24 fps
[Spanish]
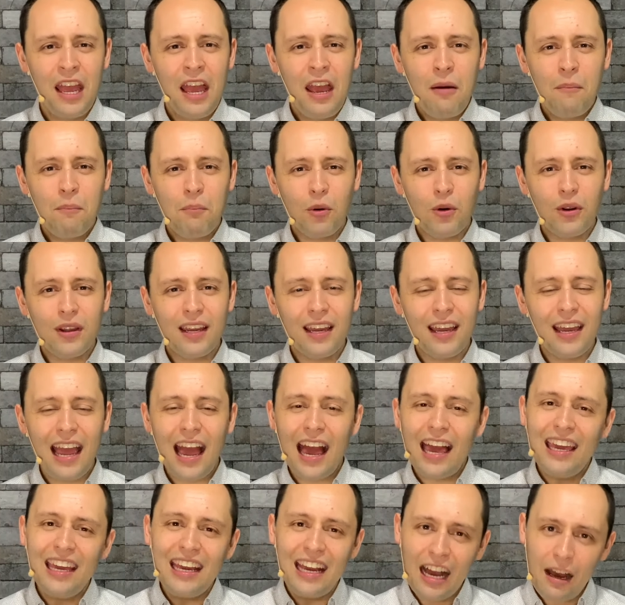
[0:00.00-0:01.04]
porque
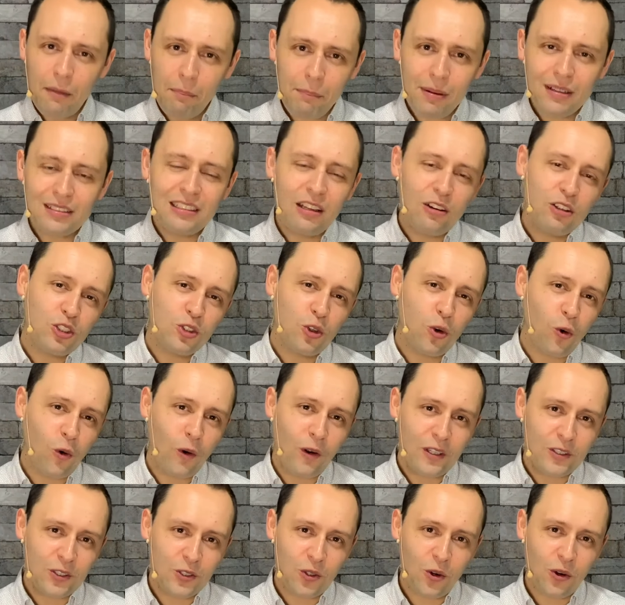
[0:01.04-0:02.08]
hay capas de nuestro
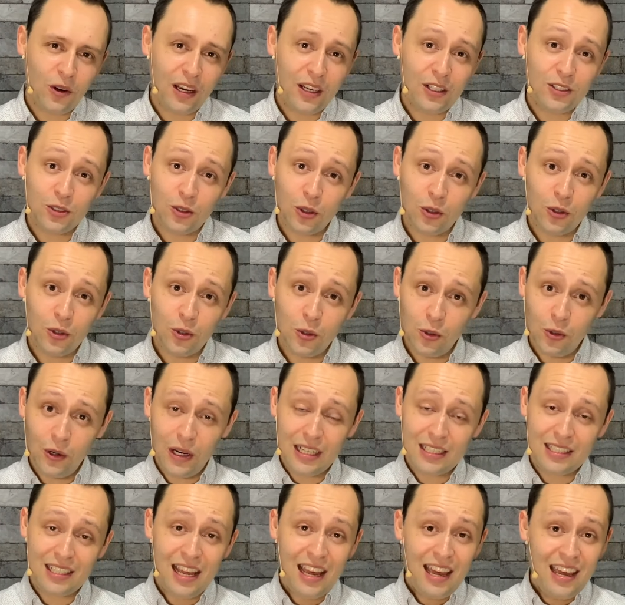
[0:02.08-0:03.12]
corazón que son
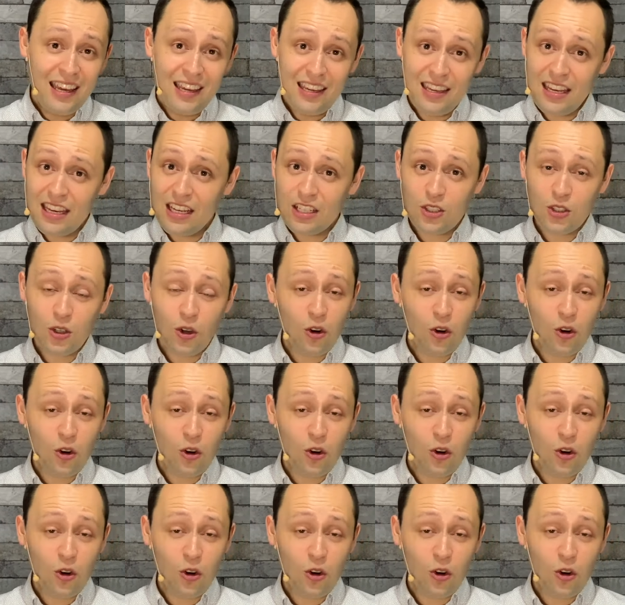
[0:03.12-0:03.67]
duras y eso